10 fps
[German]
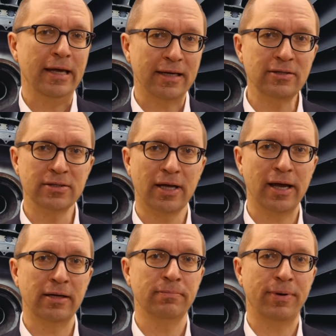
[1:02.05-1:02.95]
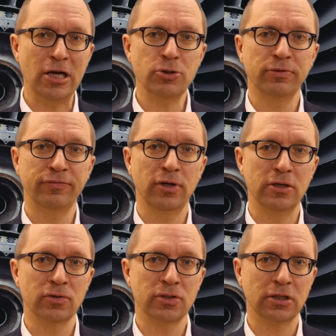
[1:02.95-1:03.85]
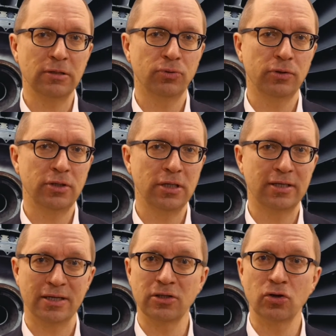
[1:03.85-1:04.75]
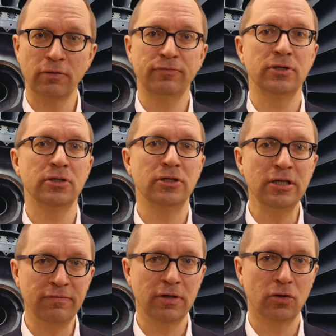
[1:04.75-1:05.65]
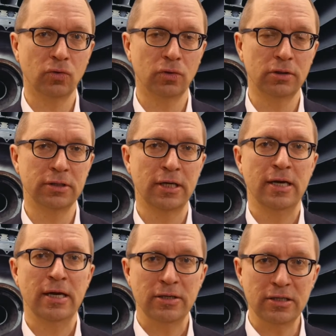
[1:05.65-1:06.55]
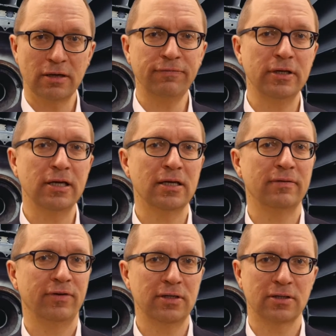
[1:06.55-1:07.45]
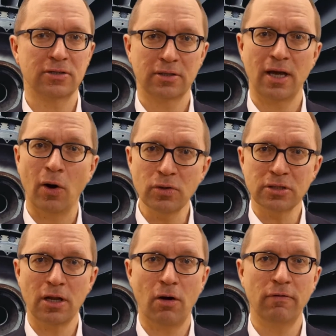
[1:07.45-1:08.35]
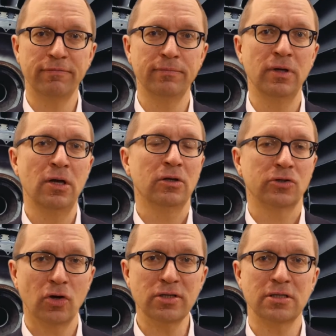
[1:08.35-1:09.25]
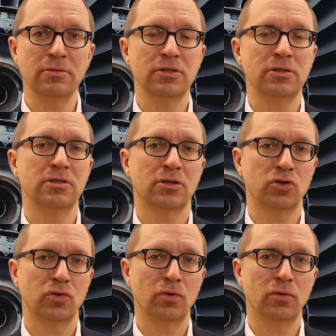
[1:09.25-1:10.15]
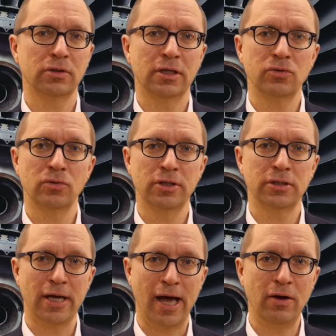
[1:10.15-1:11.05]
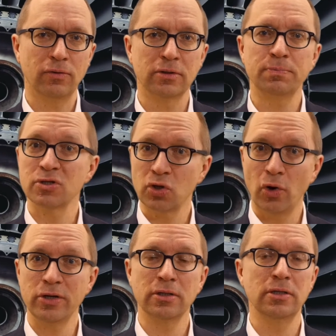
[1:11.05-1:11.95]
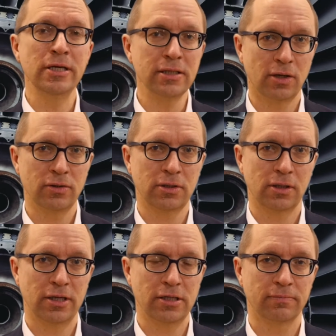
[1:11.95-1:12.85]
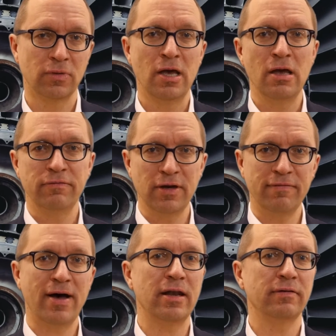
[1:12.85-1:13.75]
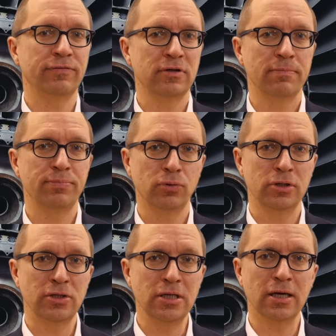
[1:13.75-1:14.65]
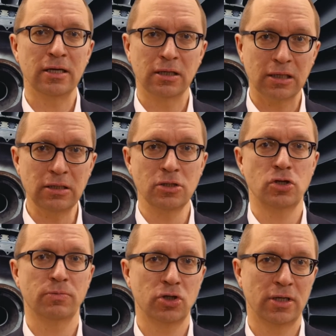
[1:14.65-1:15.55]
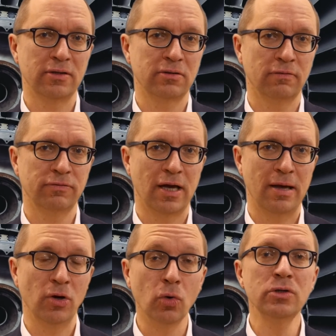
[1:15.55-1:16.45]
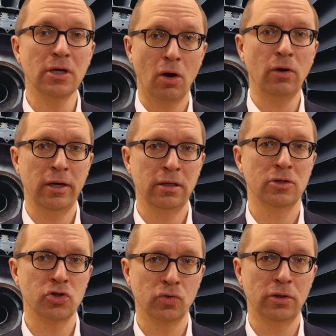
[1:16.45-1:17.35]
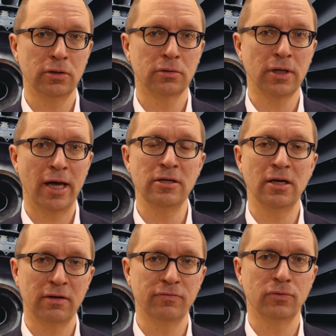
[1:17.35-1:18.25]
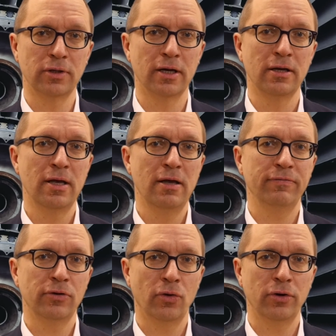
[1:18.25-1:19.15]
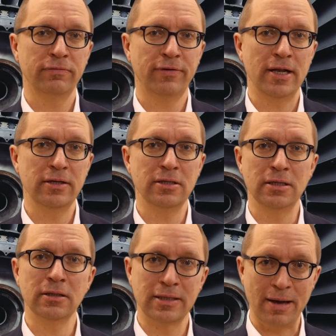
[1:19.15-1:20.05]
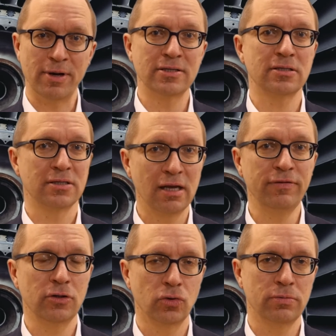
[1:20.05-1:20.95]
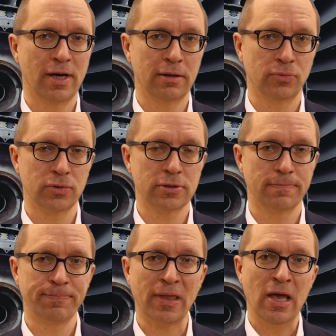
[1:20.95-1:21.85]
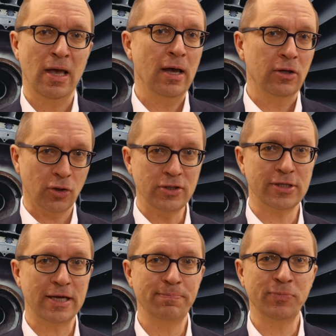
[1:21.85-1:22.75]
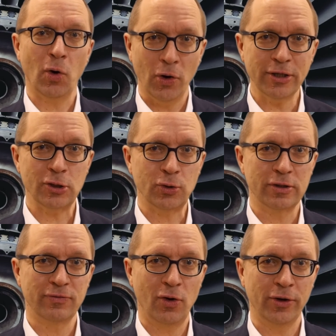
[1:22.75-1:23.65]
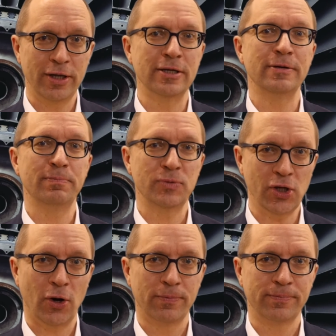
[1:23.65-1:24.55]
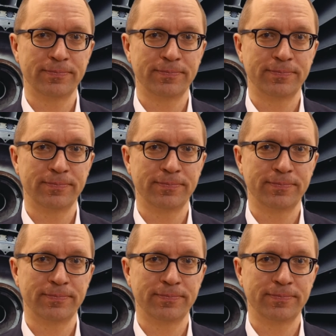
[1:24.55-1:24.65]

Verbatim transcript: Das ist ein Beispiel für Industriepolitik, das sich hoffentlich nie wiederholt. Dieser Flieger wird jetzt auslaufen, trotzdem ist die Zerstörung natürlich da und bis heute nicht ausgeglichen. Wir erwarten von der Politik eine kritische Bestandsaufnahme und auch eine Entschuldigung Beziehung an die Anwohner von Neuenfelde, die damals sehr viel durchmachen mussten. Trotzdem, euch ein schönes Wochenende. Ciao.